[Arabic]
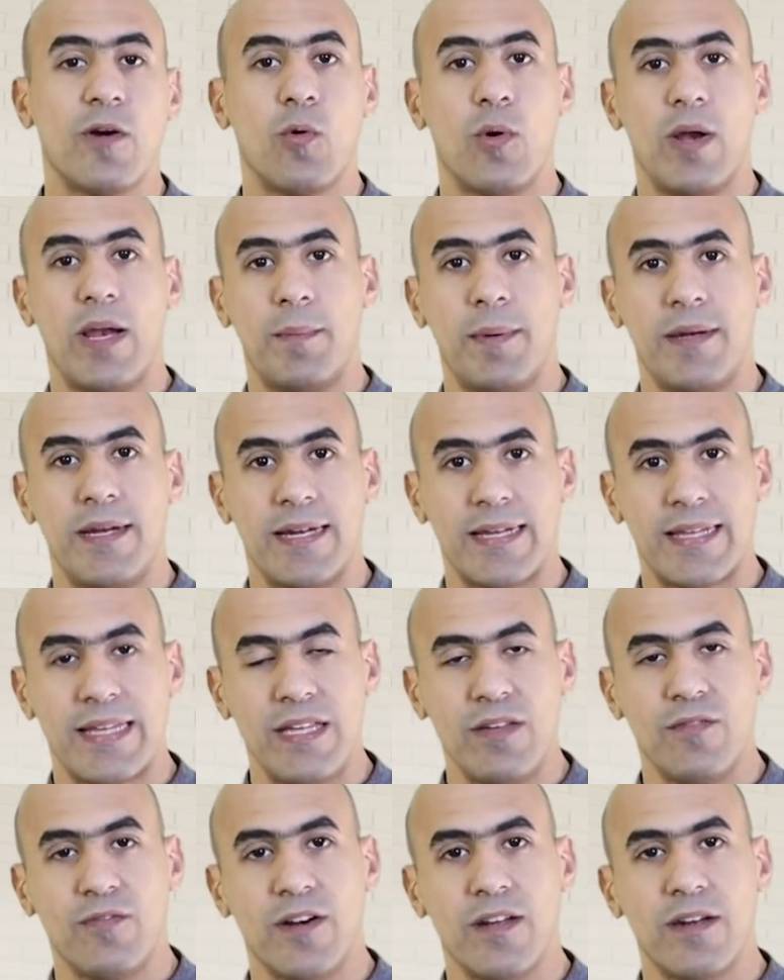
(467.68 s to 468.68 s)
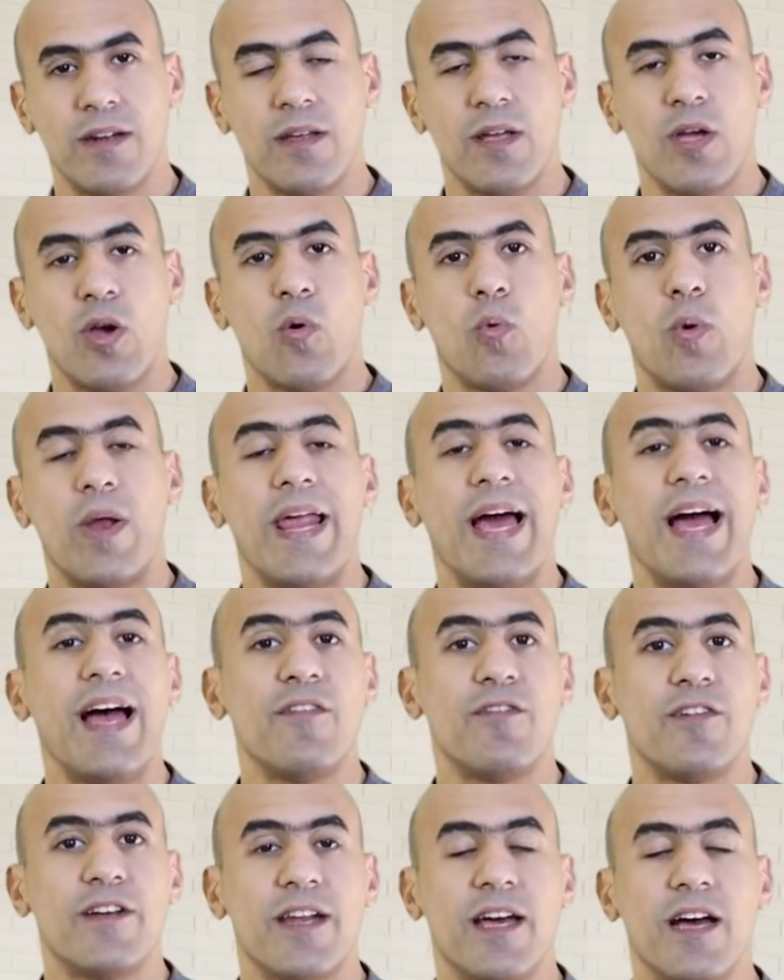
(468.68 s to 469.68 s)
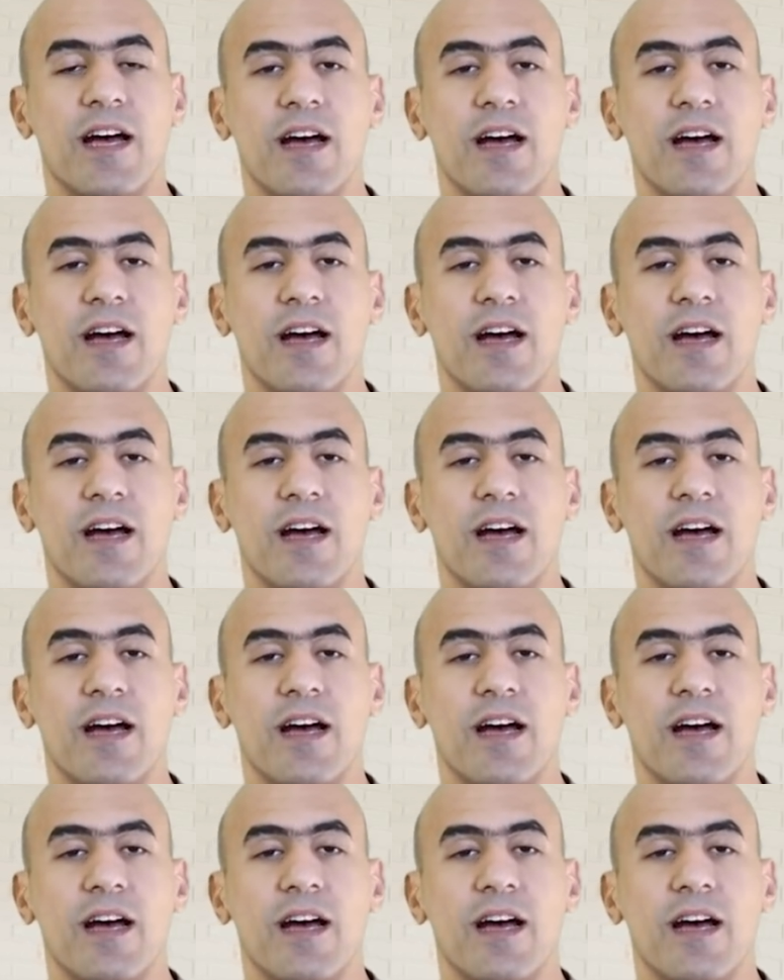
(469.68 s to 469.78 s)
فهو لبن الكيفر والهاف ان